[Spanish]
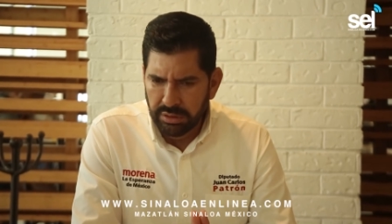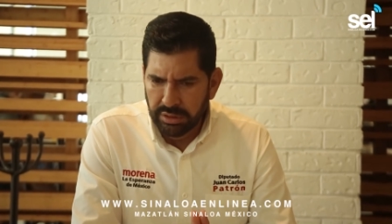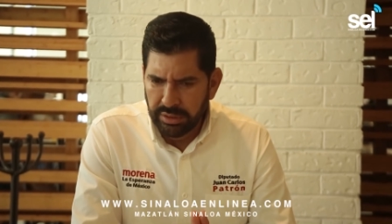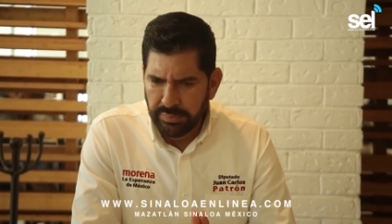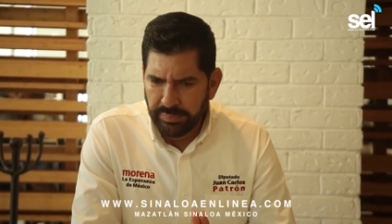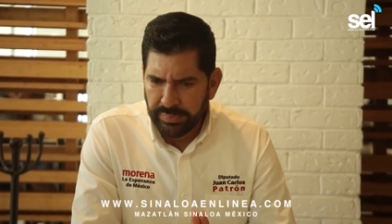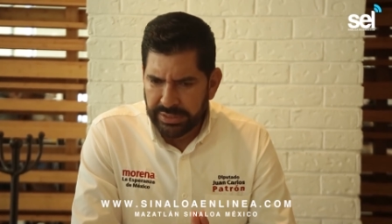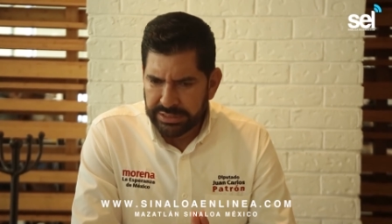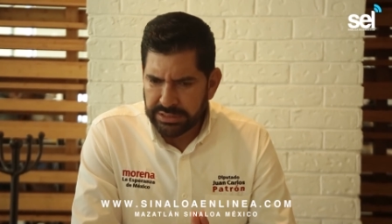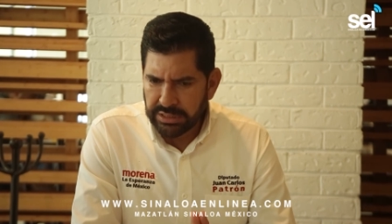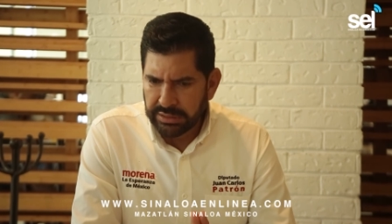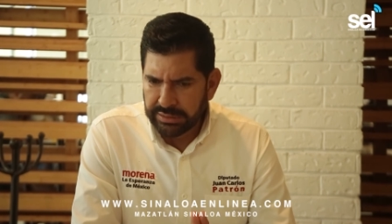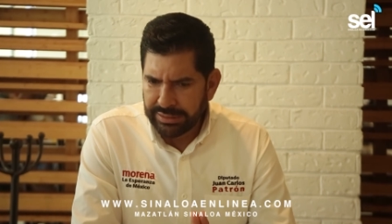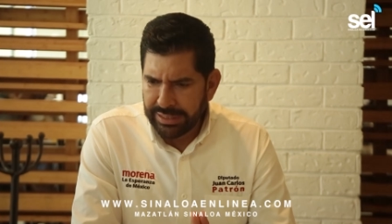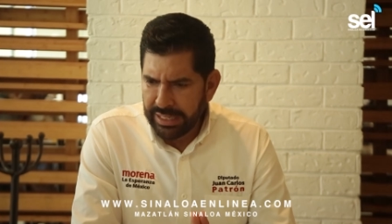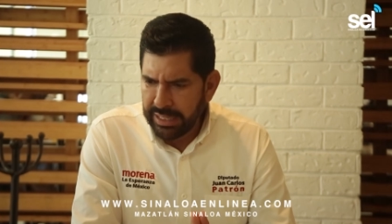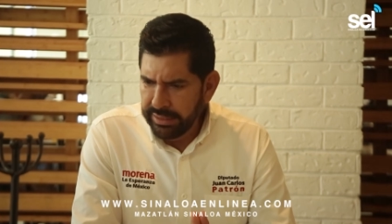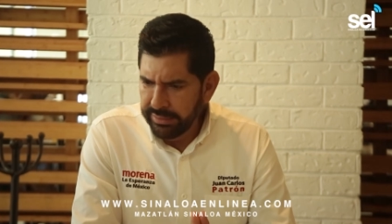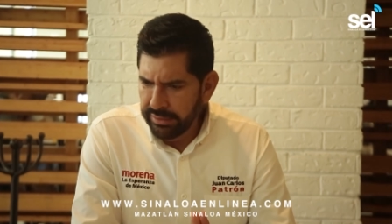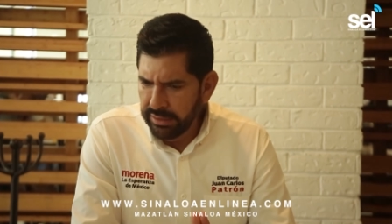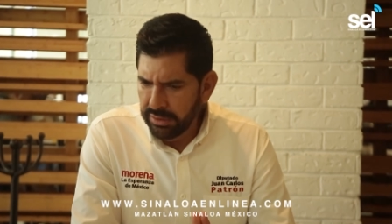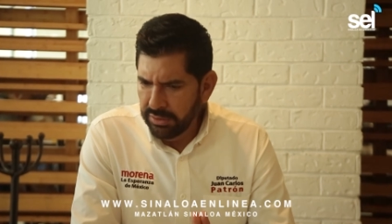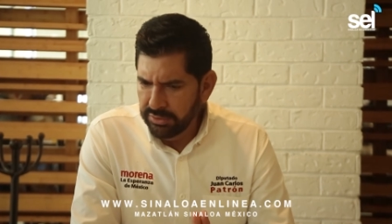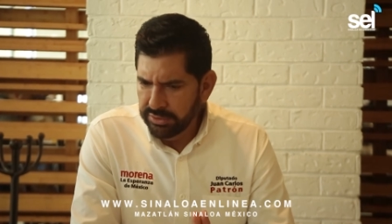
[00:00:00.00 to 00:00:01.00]
de
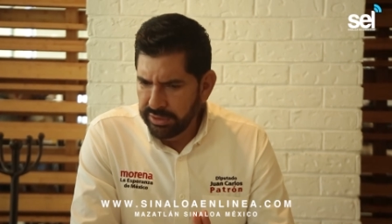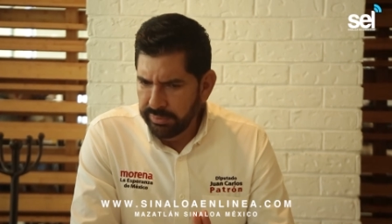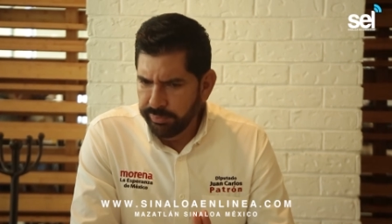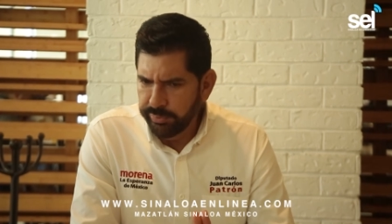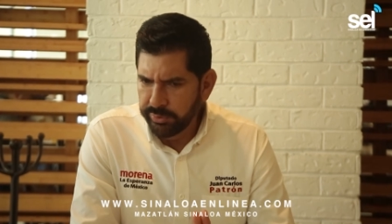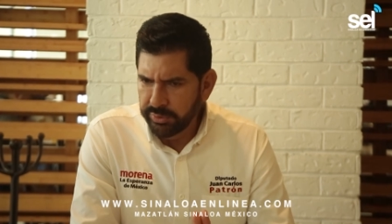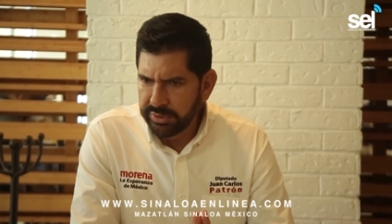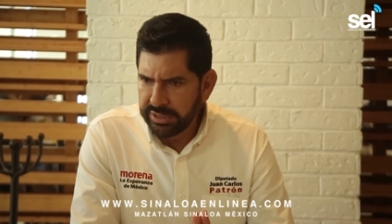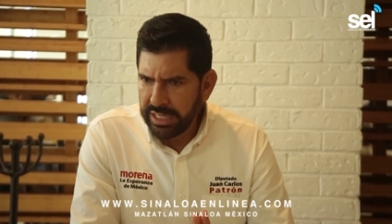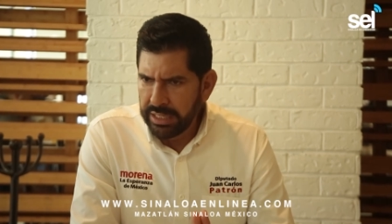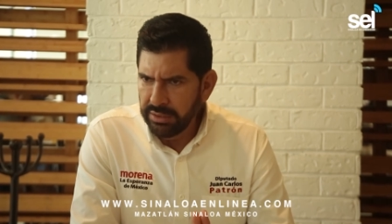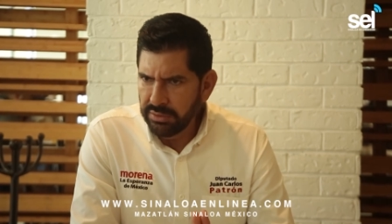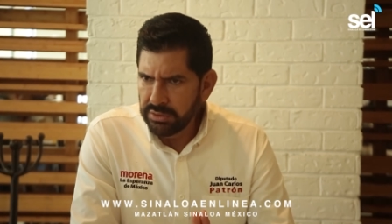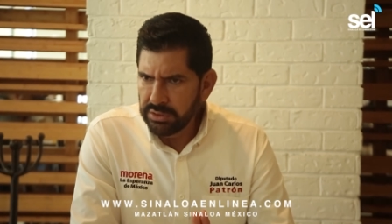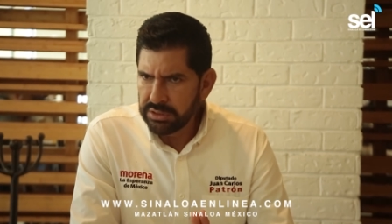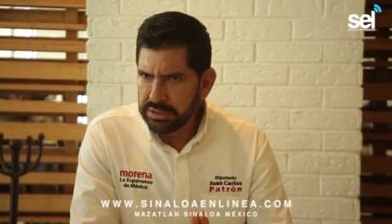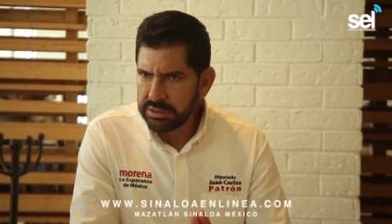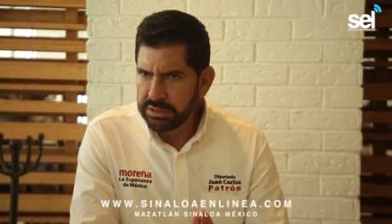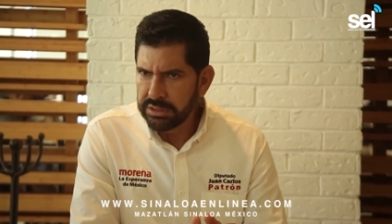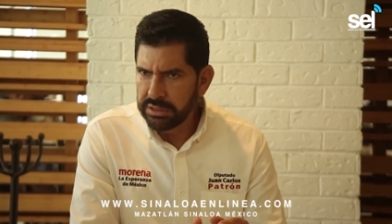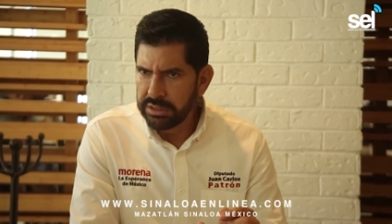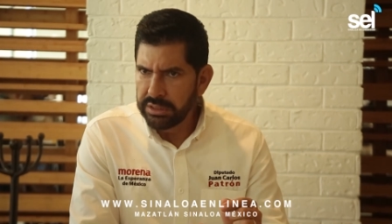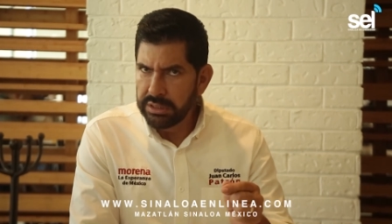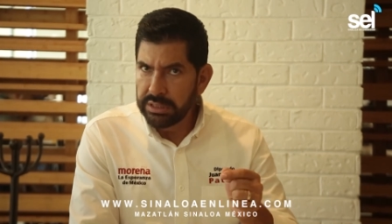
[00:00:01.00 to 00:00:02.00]
Mazatlán, de los
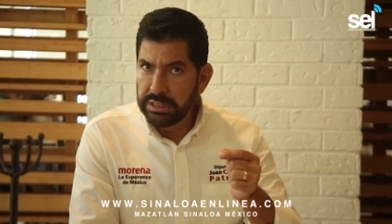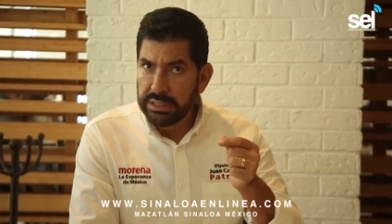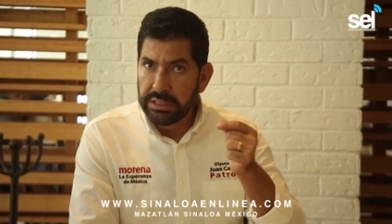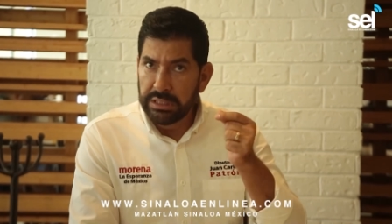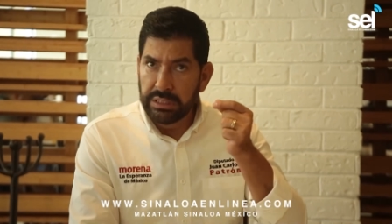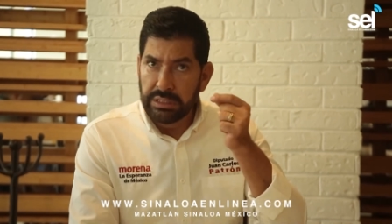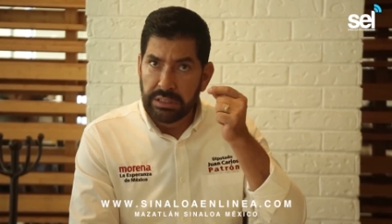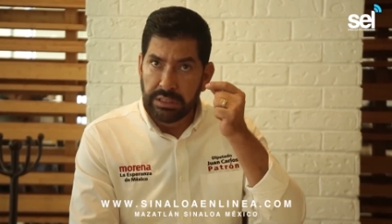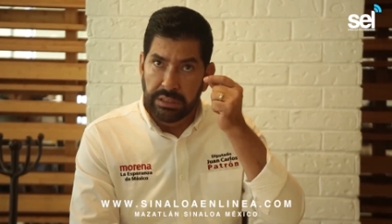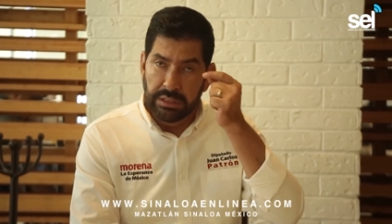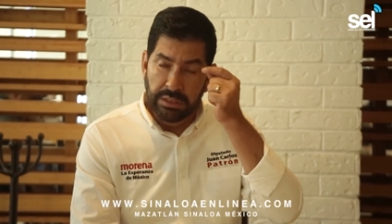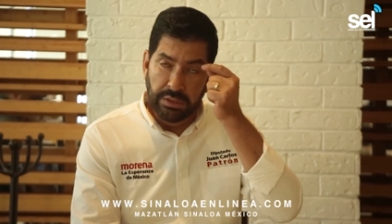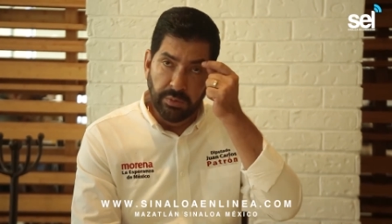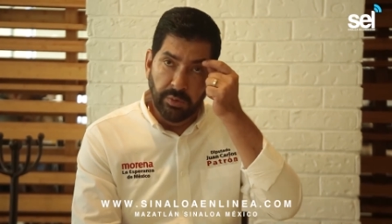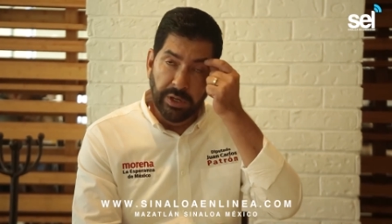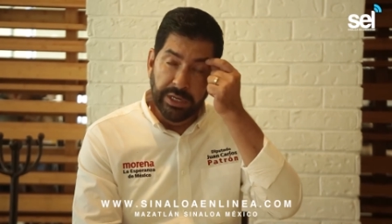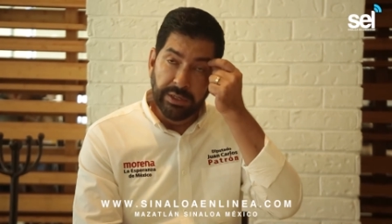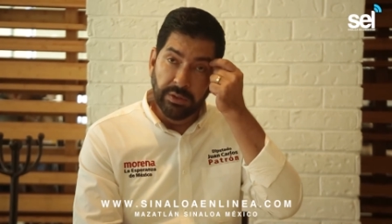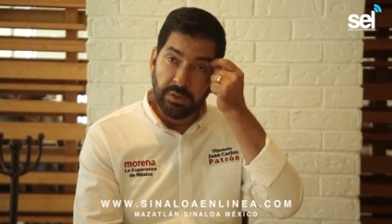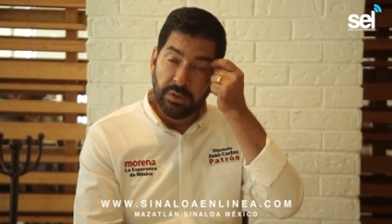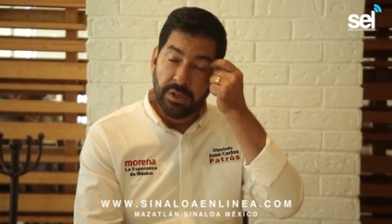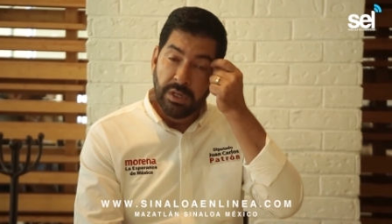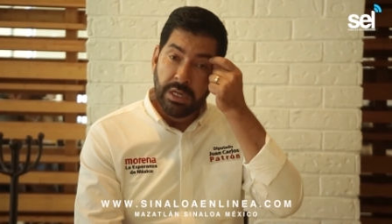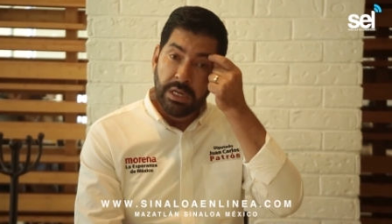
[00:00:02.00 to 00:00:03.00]
diputados. Y,
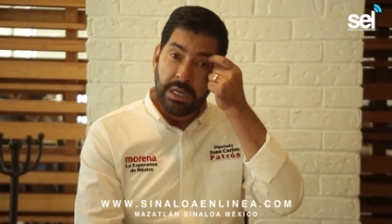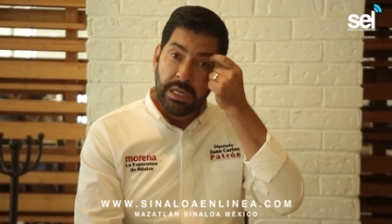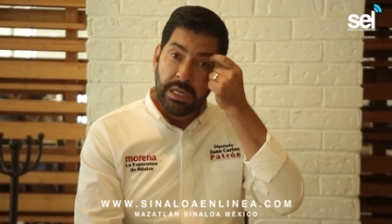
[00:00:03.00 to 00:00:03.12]
bueno,